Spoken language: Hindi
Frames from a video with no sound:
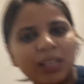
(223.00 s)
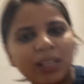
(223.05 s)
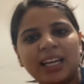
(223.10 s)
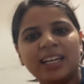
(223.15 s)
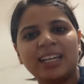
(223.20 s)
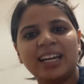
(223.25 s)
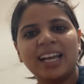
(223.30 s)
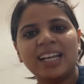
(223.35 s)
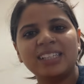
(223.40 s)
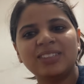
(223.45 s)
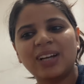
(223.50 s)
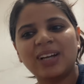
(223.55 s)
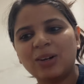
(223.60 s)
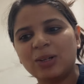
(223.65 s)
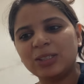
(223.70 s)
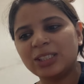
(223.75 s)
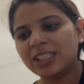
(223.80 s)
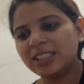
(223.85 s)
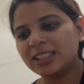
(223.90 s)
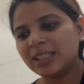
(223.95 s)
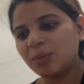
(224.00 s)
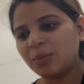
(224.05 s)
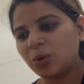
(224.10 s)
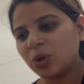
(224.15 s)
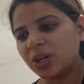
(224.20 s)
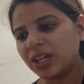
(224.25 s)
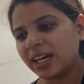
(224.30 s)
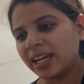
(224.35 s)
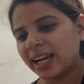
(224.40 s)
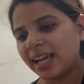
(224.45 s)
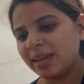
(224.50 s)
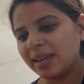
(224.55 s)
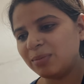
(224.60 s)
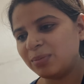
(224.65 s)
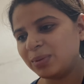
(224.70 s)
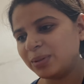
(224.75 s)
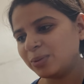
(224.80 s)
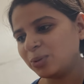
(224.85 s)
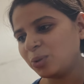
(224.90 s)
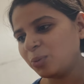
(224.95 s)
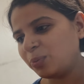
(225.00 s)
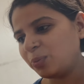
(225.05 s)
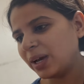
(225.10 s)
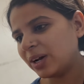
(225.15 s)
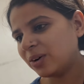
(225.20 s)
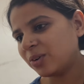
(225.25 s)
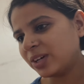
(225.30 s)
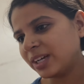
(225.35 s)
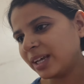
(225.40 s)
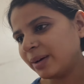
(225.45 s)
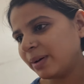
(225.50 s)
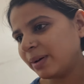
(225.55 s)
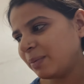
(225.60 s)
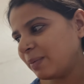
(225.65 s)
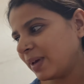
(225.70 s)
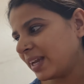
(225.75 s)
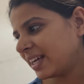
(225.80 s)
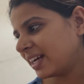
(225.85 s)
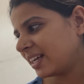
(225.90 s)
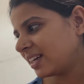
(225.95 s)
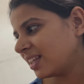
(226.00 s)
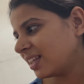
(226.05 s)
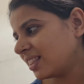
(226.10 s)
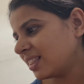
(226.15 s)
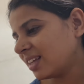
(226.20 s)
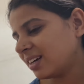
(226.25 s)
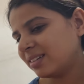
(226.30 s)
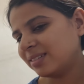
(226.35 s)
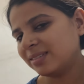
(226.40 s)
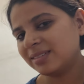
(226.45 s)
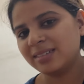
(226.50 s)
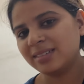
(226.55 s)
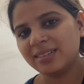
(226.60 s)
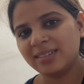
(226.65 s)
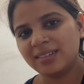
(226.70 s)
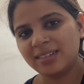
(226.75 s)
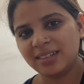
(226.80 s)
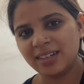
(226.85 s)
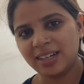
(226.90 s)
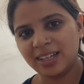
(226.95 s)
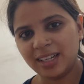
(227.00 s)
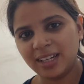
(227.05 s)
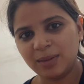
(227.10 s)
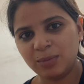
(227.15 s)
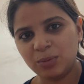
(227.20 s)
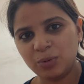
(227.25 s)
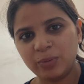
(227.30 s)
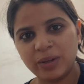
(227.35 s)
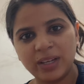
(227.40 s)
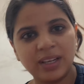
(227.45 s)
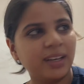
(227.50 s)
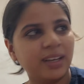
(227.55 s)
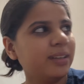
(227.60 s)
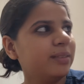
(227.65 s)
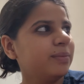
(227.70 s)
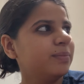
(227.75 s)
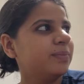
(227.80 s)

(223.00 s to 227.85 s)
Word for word: ये ड्रेस वाला सिस्टम कौन करा रुपया हाँ। कौन है भाई मेरे का नहीं चलोगे गरीब हूँ मैं है